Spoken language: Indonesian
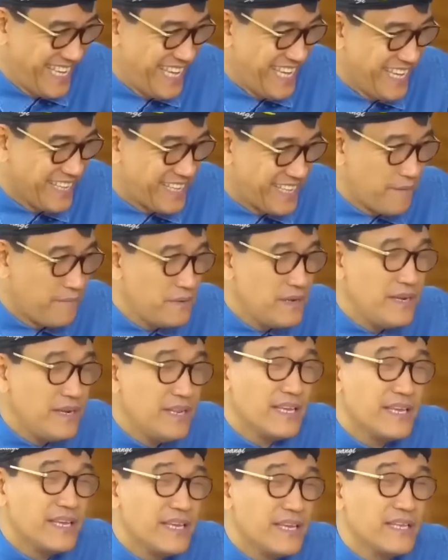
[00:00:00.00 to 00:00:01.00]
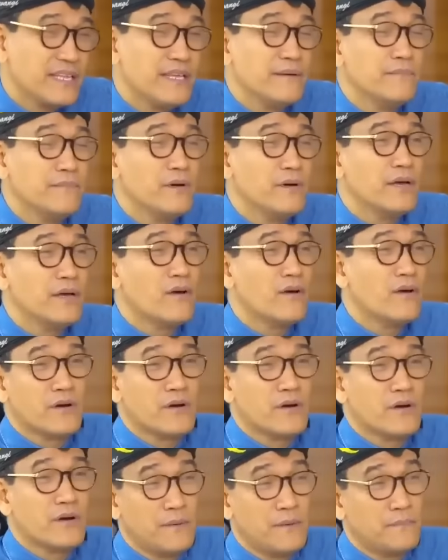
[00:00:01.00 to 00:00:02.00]
Tapi ini kita boleh ngomong karena dia pejabat
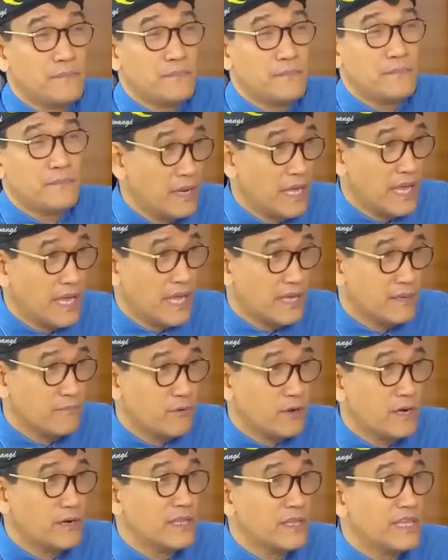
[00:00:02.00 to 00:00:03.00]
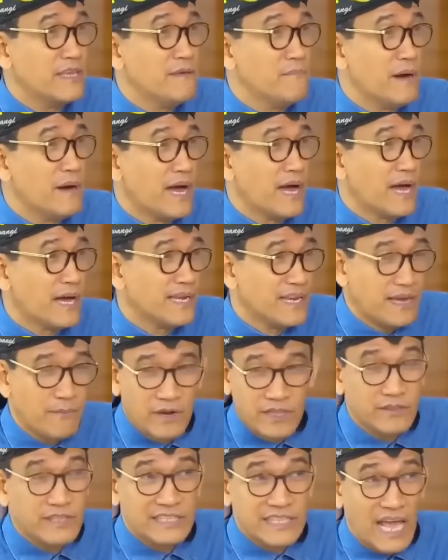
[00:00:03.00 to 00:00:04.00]
publik, bukan gibah kan? Yang nggak ya, boleh ya. itu
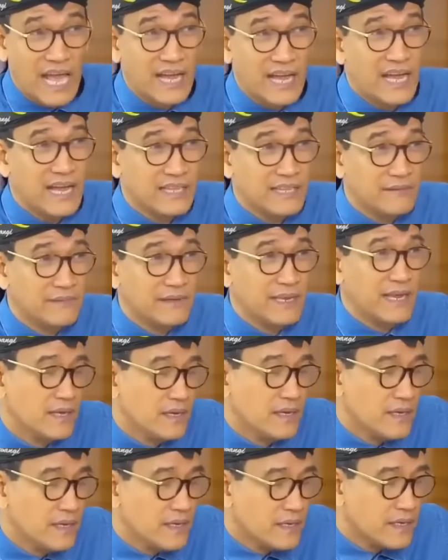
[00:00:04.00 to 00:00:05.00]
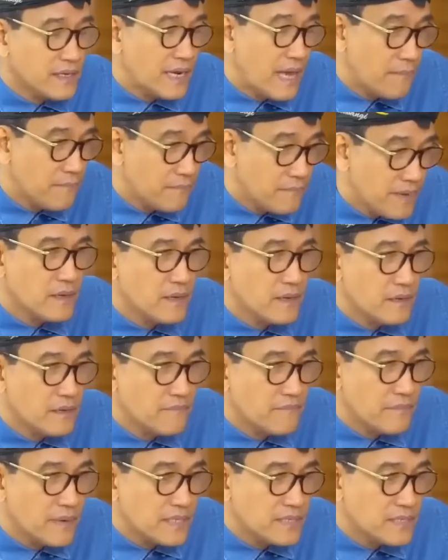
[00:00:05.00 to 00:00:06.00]
tetangga kita bilangin. Kenapa
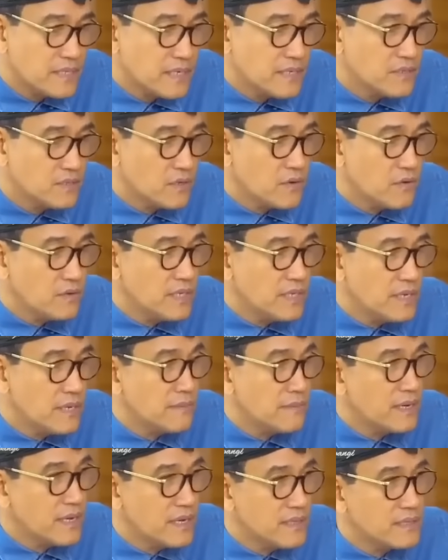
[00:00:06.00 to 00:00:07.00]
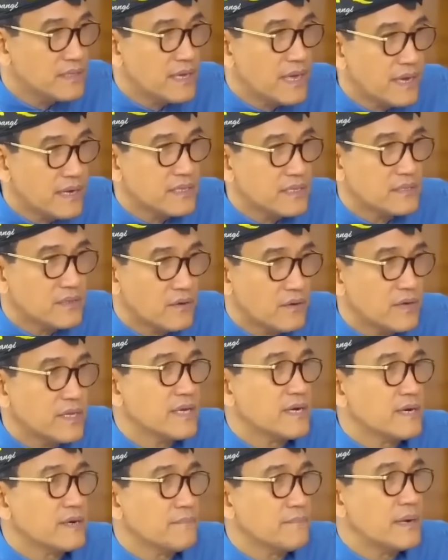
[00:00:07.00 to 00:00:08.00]
Presiden Jokowi tidak mengganti Erick Thohir?
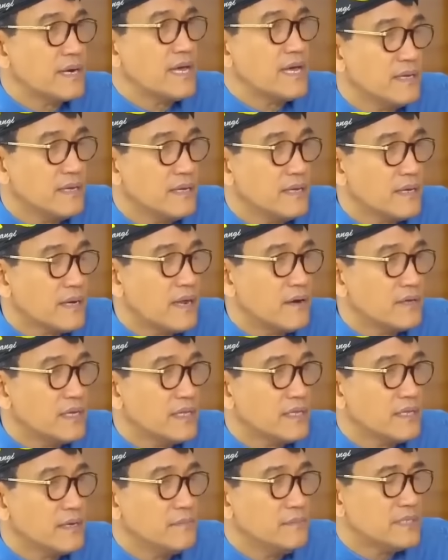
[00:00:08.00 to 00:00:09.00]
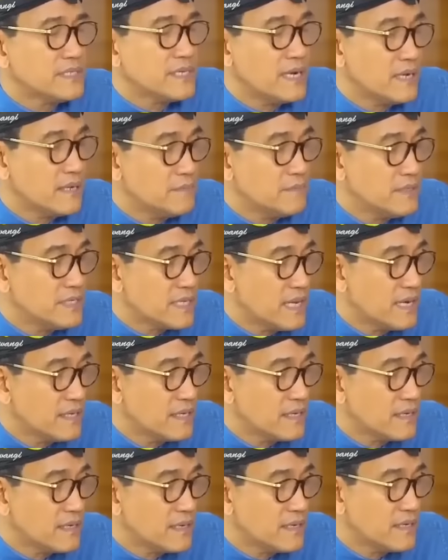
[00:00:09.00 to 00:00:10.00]
Padahal kalau kita bisa
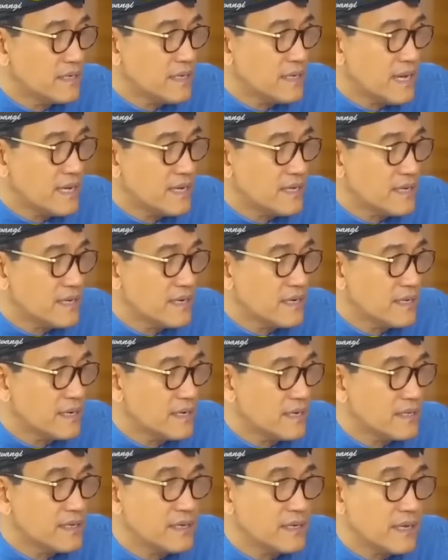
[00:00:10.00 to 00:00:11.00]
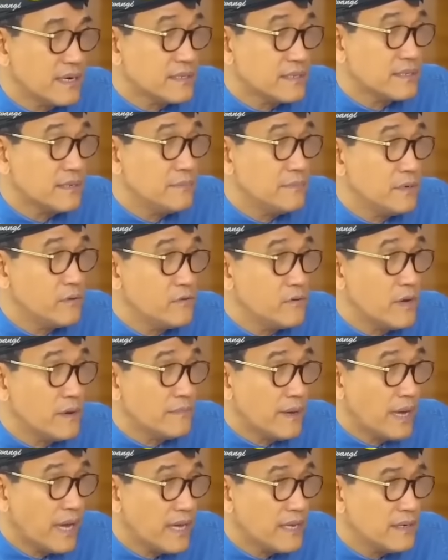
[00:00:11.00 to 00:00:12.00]
misalnya dikaitkan dengan kinerja
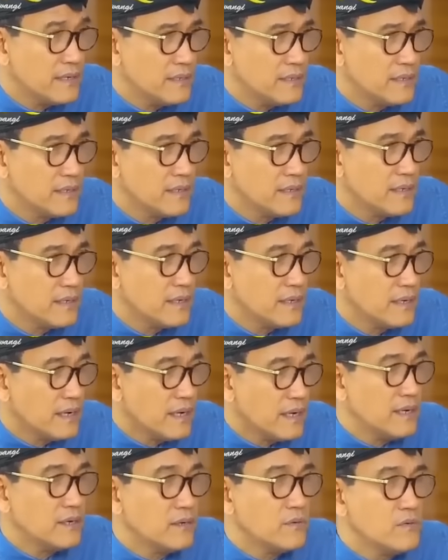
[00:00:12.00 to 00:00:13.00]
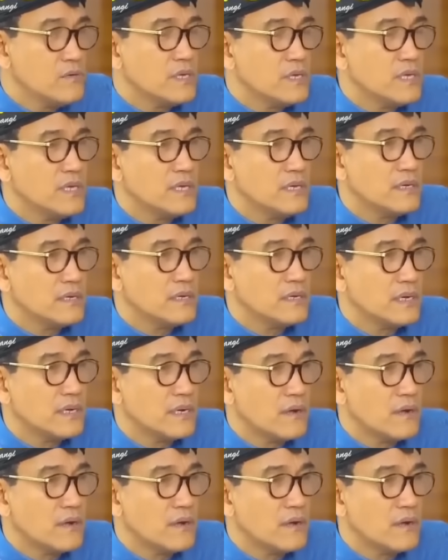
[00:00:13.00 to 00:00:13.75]
BUMN, kan rugi dengan